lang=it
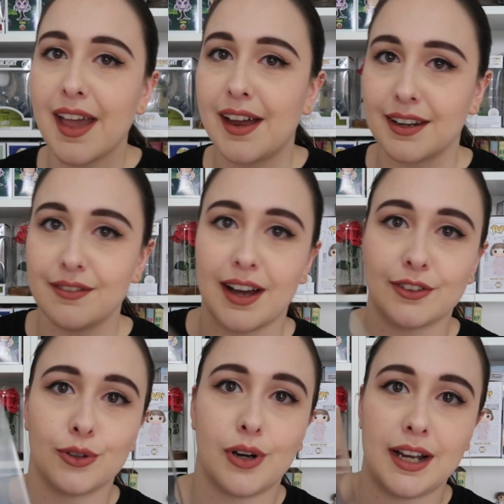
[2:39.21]
è
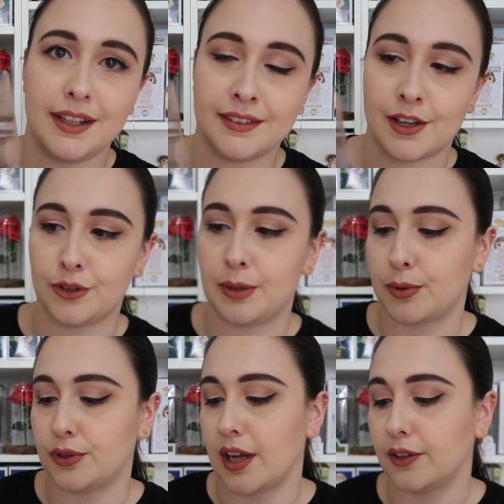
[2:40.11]
arrivato all'interno dei
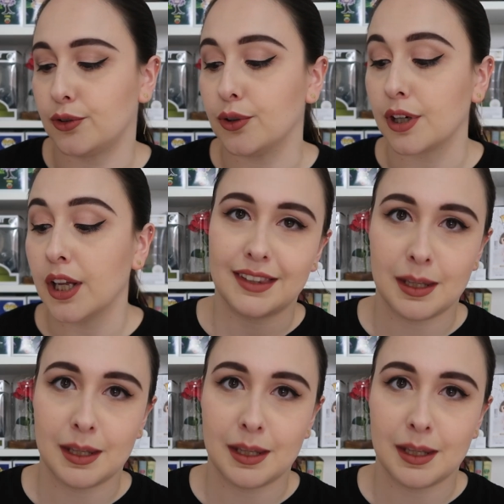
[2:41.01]
protector